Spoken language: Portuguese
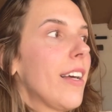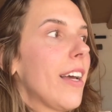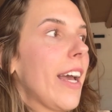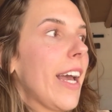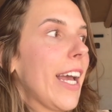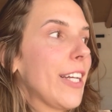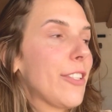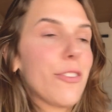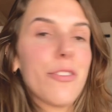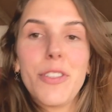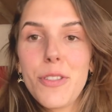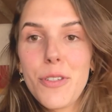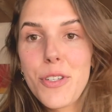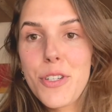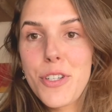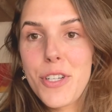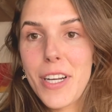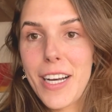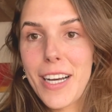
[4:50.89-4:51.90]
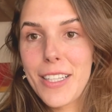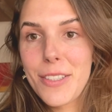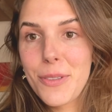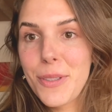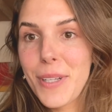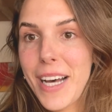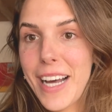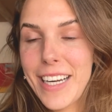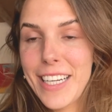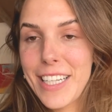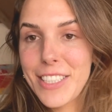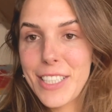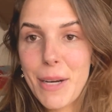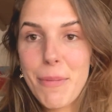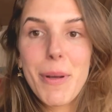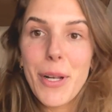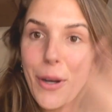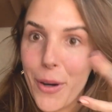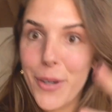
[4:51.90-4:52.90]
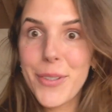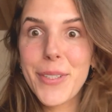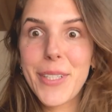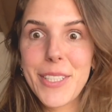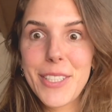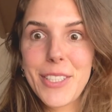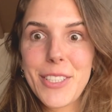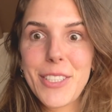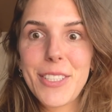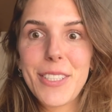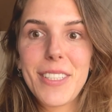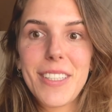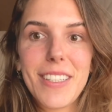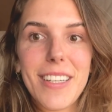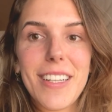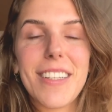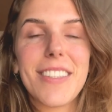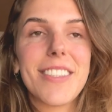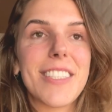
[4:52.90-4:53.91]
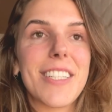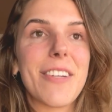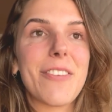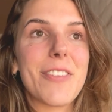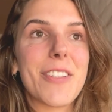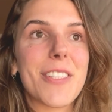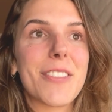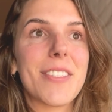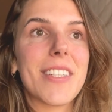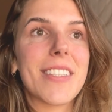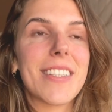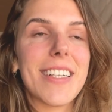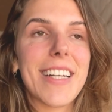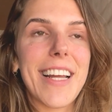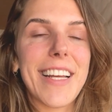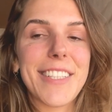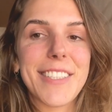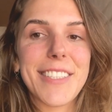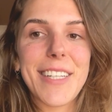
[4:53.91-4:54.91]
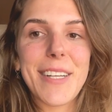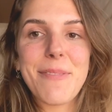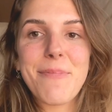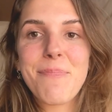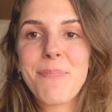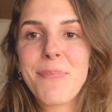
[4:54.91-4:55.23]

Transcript: é difícil a gente chegar num lugar e achar melhor do que a gente tinha visto na internet, né?